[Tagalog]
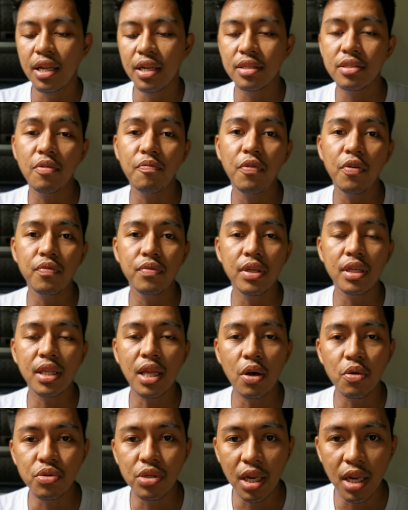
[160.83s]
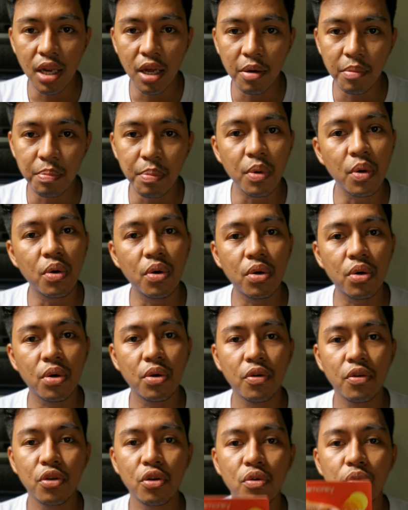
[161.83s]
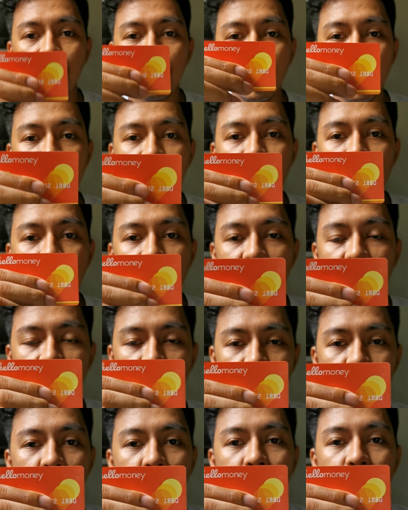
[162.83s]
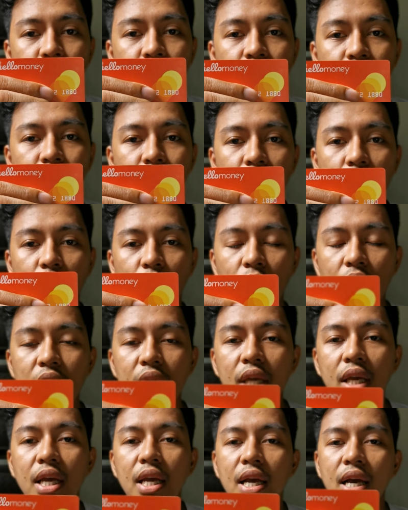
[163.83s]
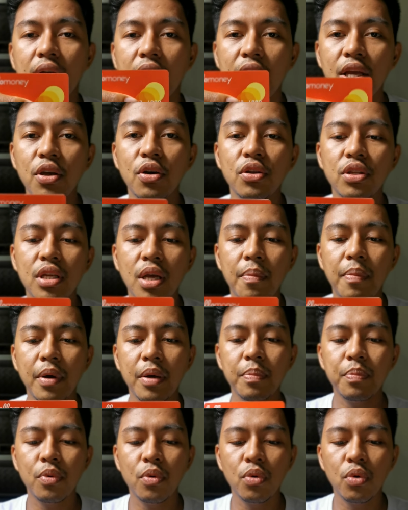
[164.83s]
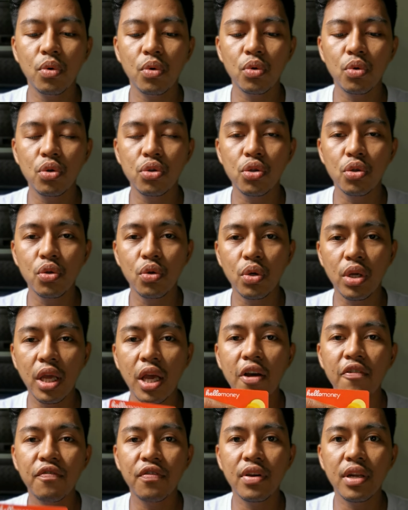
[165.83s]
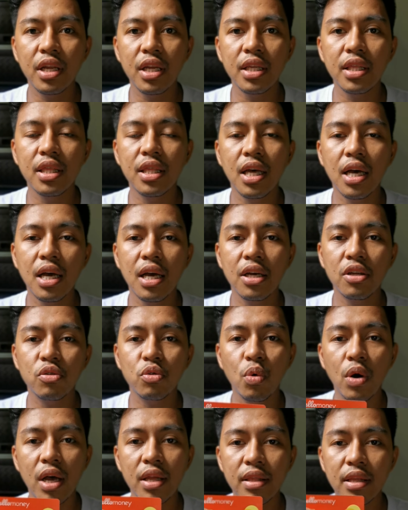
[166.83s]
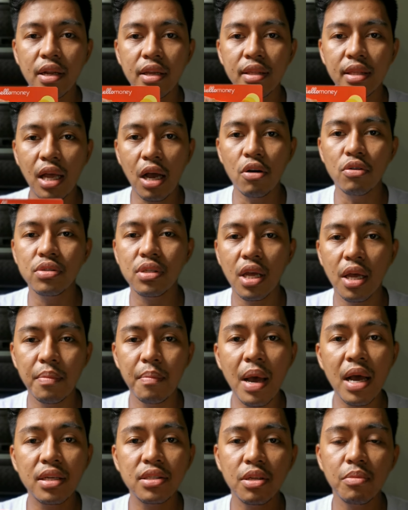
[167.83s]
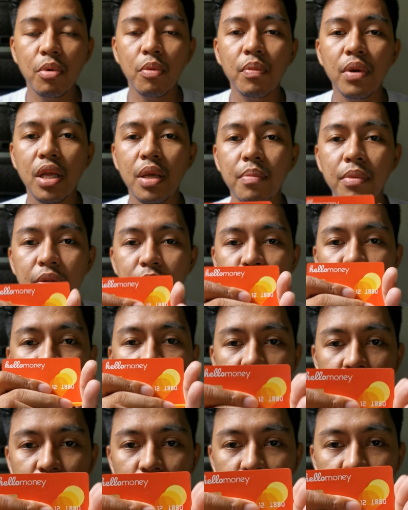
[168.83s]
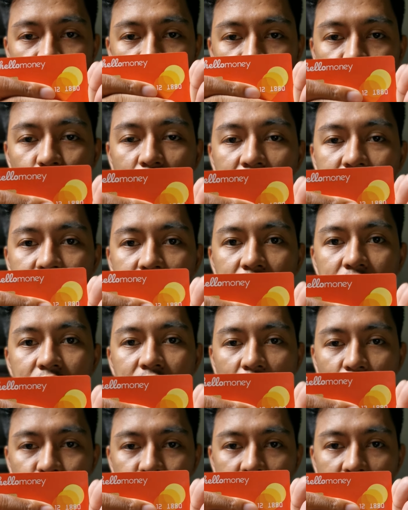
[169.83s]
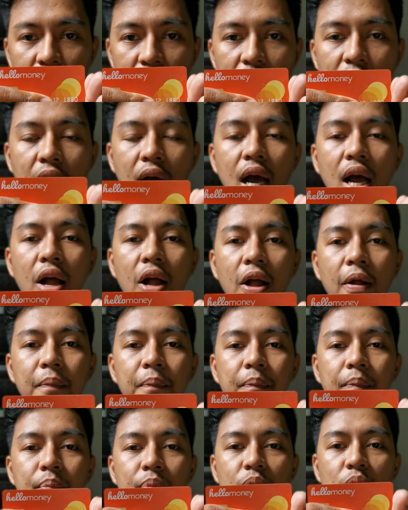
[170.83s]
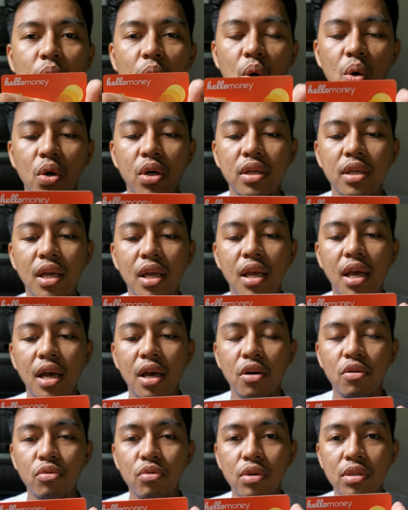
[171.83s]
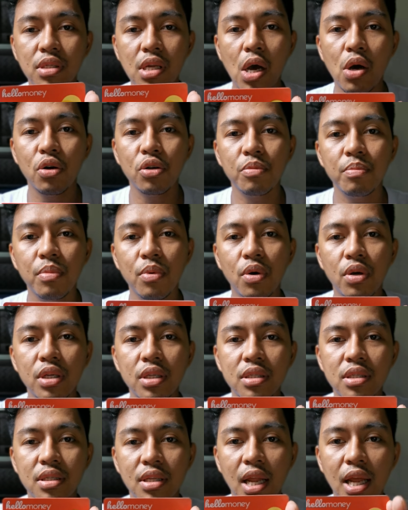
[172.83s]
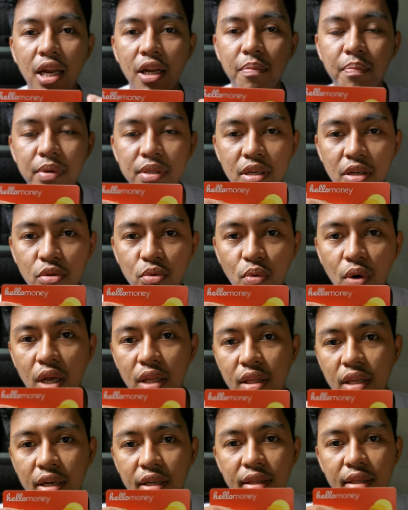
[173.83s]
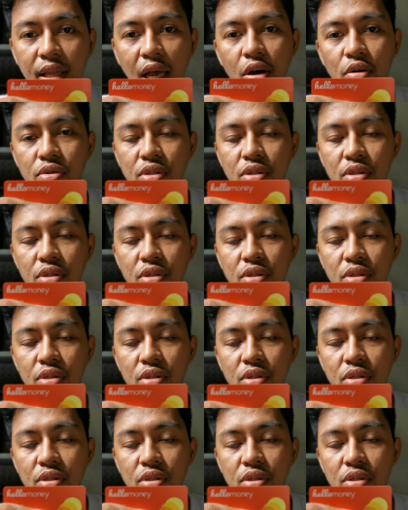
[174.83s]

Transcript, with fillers: nasa 50,000 lang po yung limit nito. Okay? Ngayon, kapag po gusto nyo i-upgrade ng 200,000, maximum limit po nito is 200,000 lang. Okay, kaya kung ang sahod mo is lalagpas sa 200,000,